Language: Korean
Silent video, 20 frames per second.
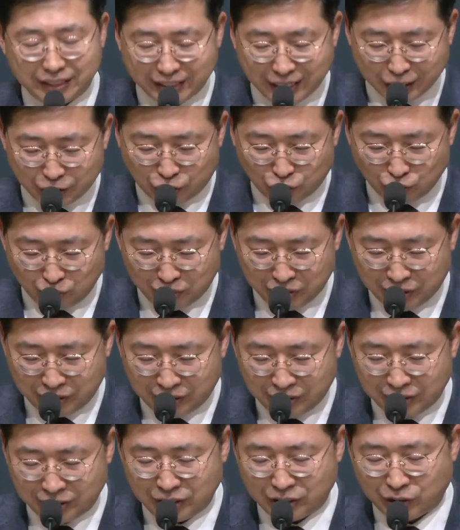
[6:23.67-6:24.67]
예수
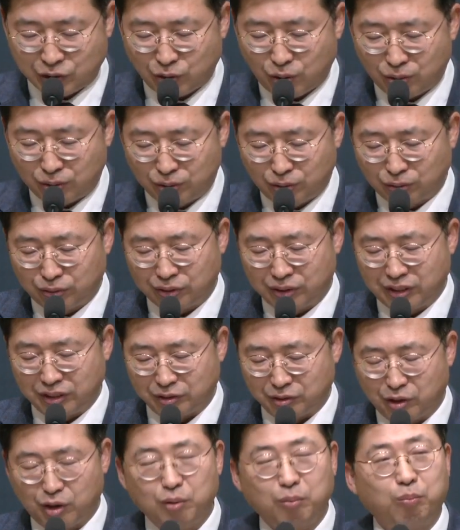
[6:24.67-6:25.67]
믿는
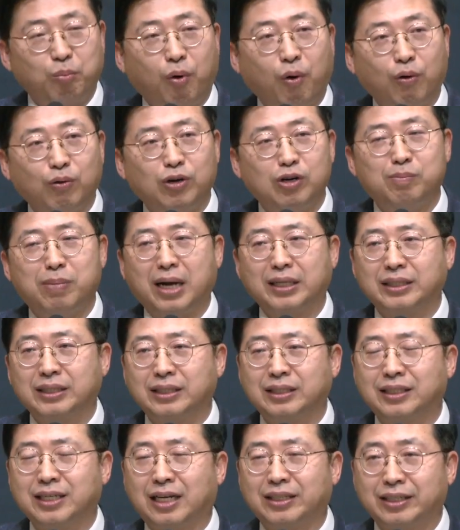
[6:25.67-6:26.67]
성도들은 복을
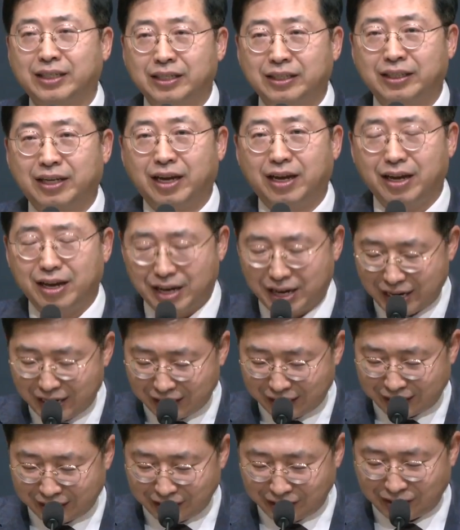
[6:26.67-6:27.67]
받은
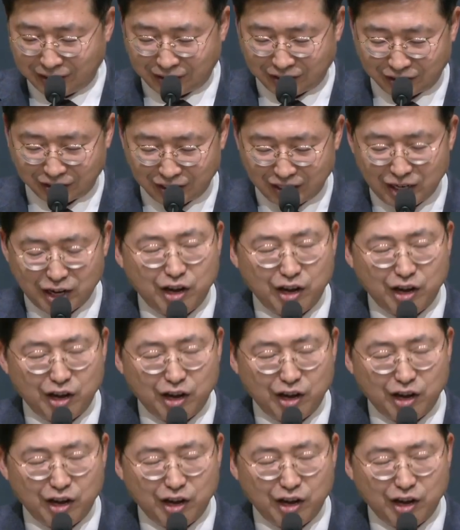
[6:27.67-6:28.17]
자들인데 그들은